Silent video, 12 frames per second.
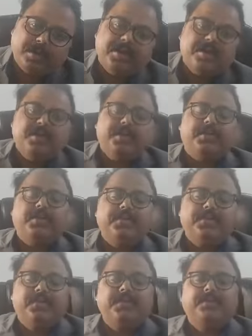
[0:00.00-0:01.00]
पर
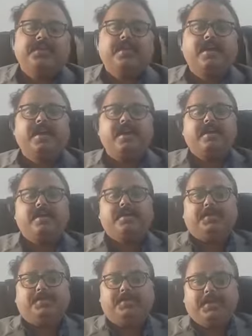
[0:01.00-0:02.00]
कंटेंट का
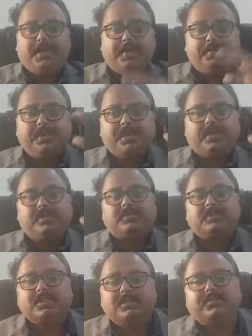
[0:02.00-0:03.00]
बिहेवियरल
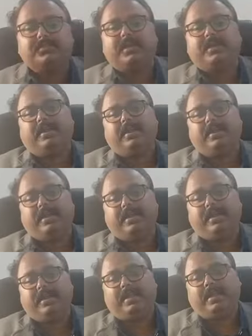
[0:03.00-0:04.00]
शिफ्ट भी कर रहे
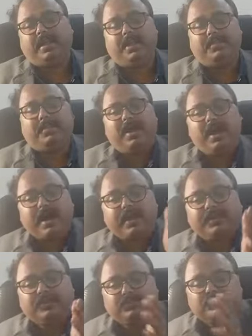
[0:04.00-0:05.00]
हैं हम
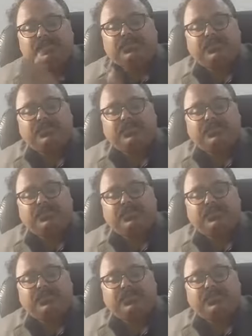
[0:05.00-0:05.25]
हार्ड न्यूज से